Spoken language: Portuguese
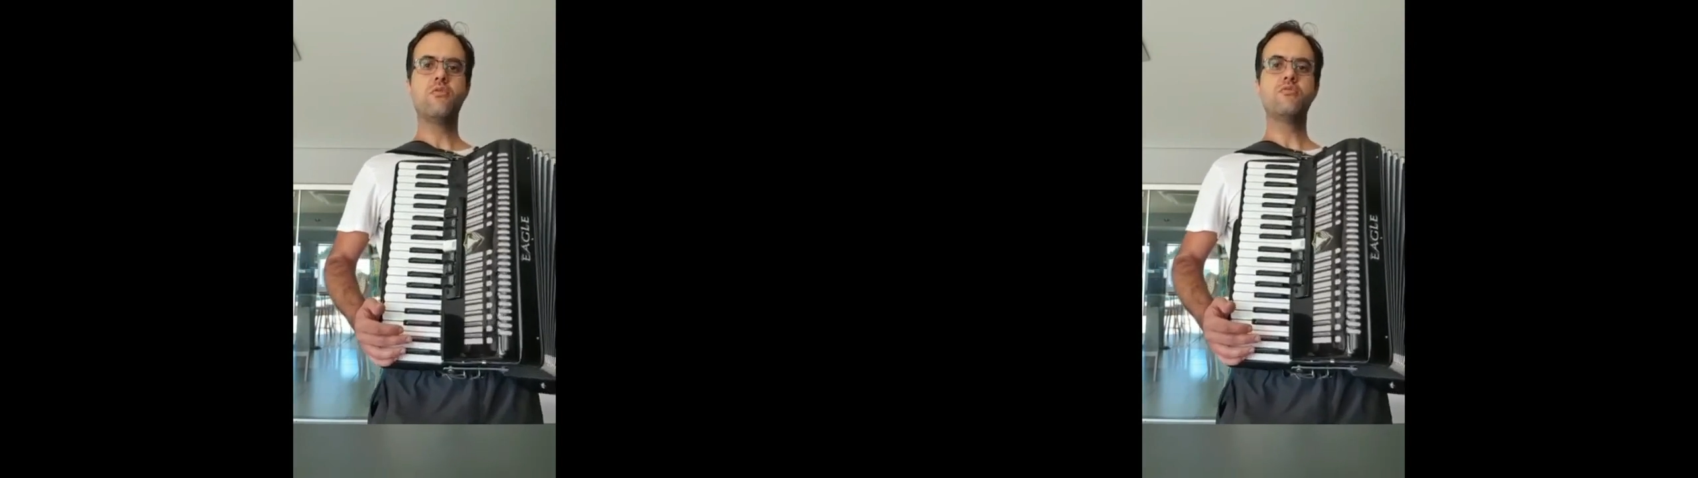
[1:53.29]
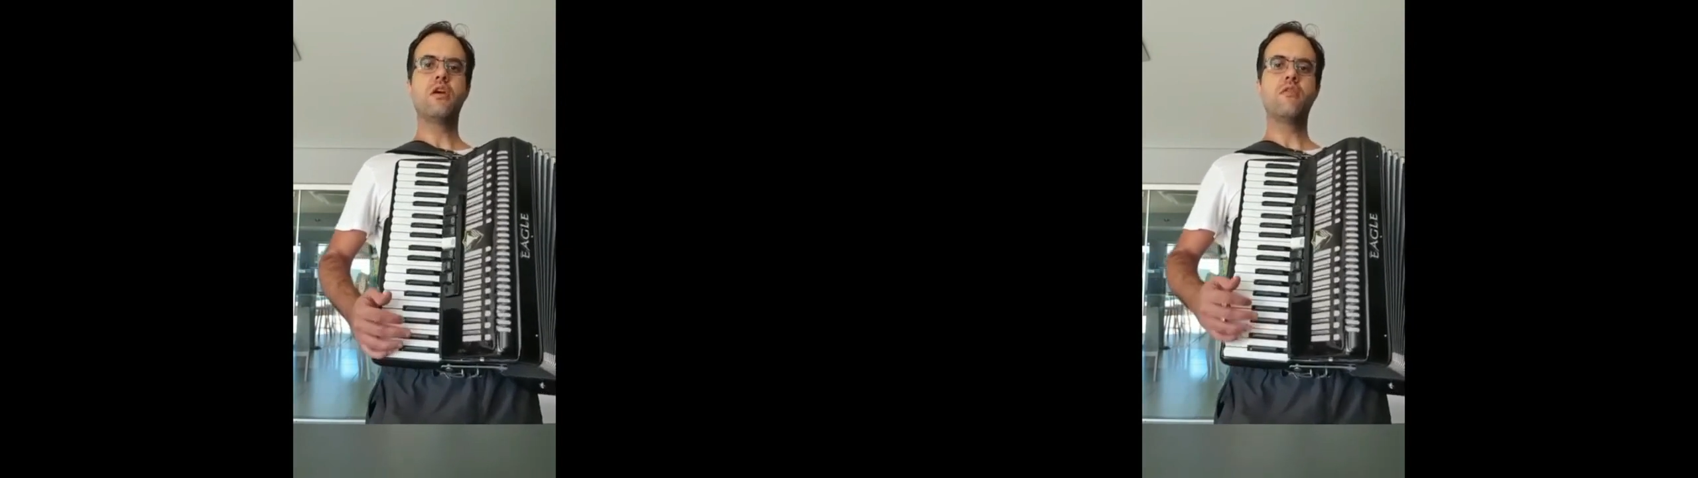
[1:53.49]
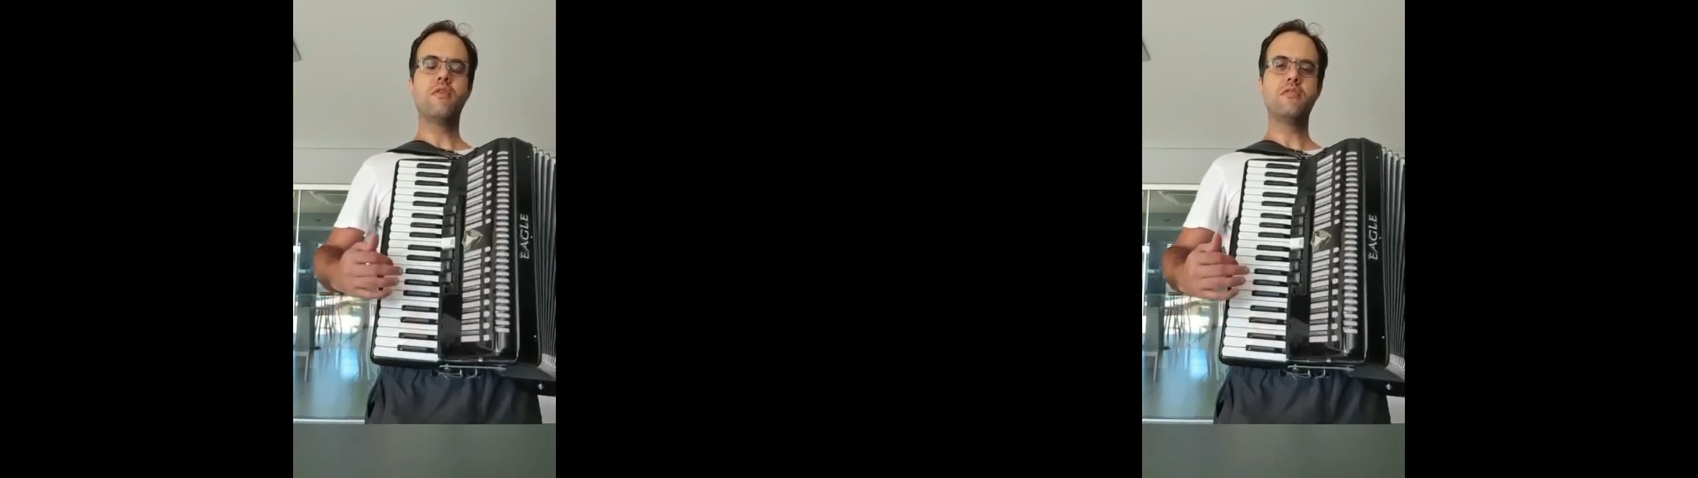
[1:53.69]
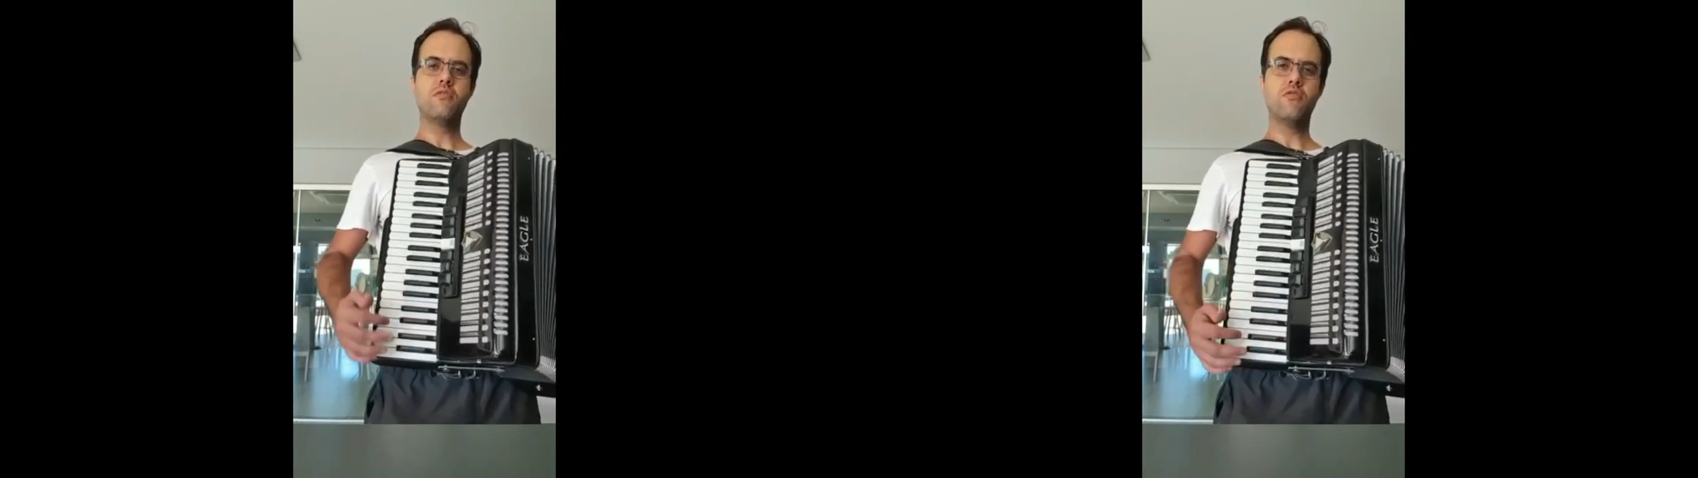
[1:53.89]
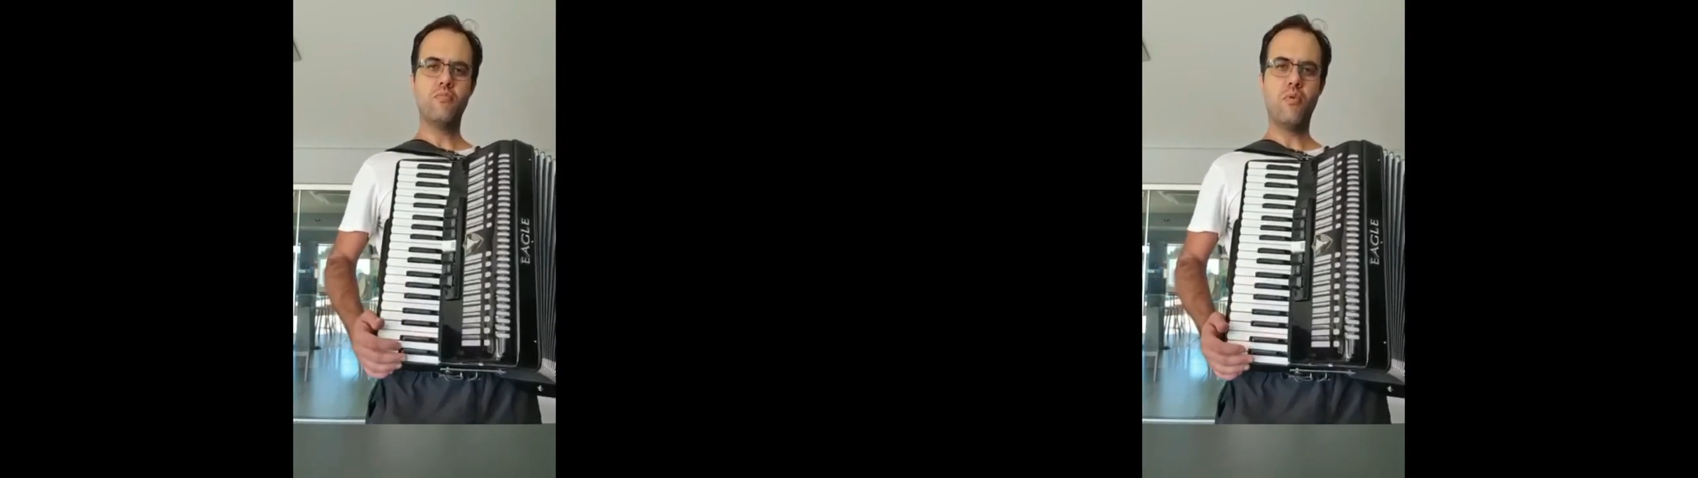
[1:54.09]
consegue
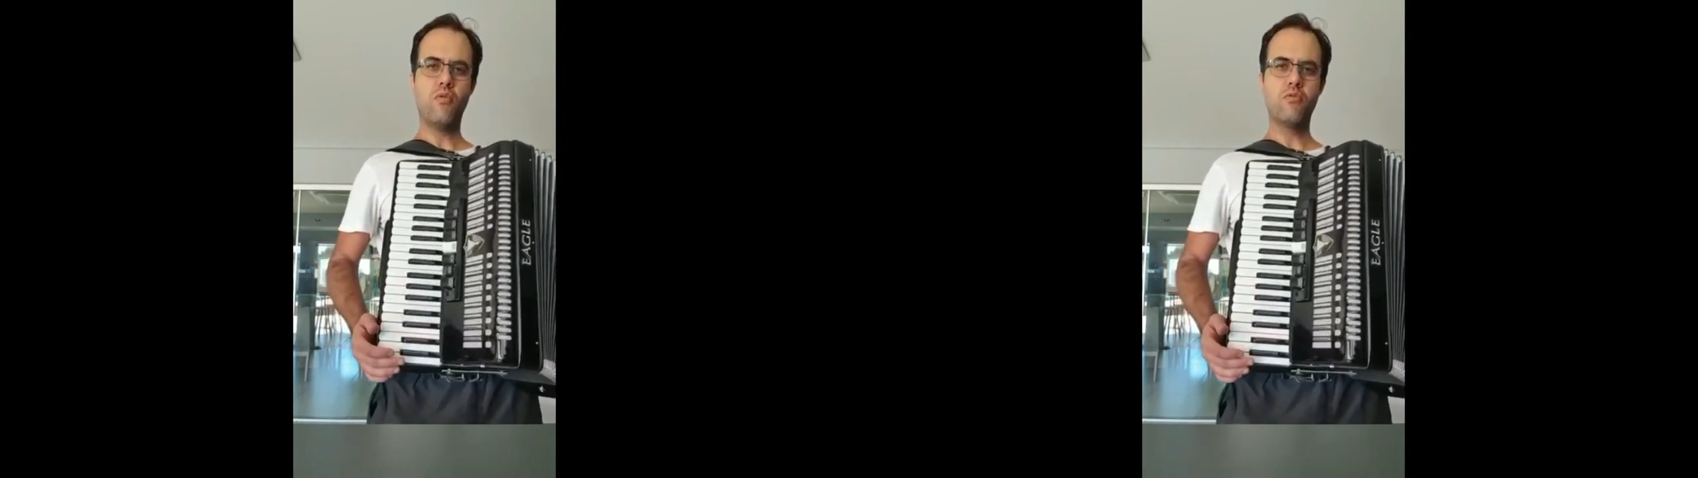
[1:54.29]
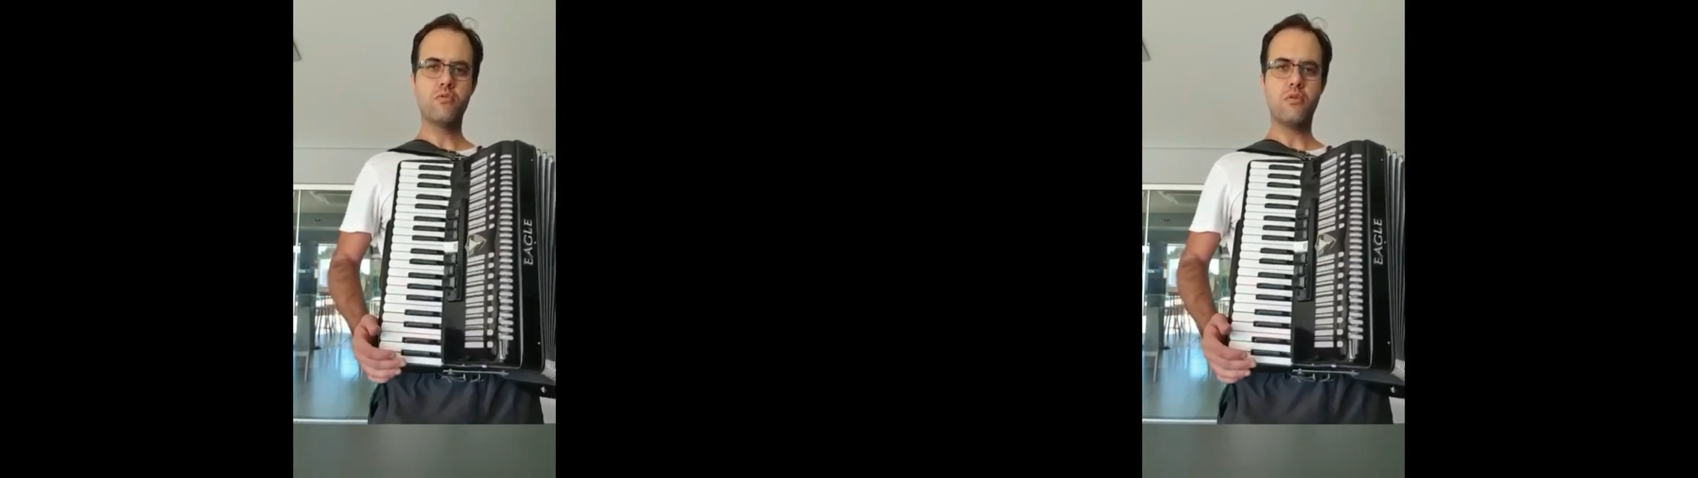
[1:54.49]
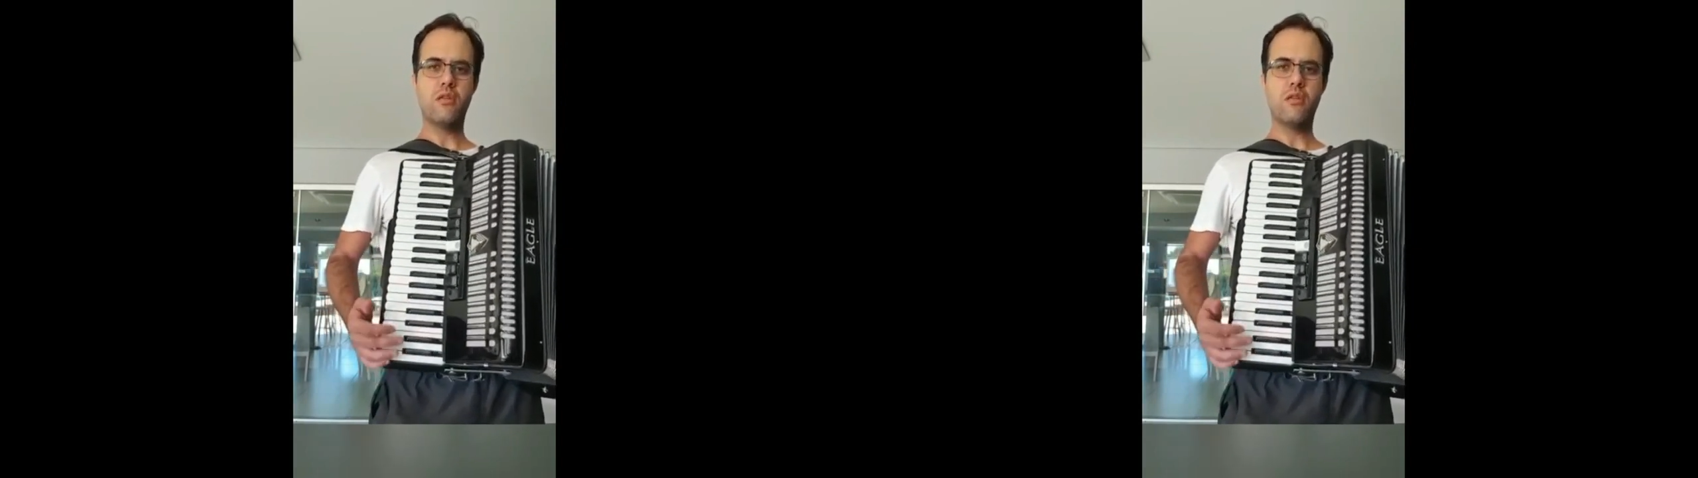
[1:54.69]
fazendo aos poucos,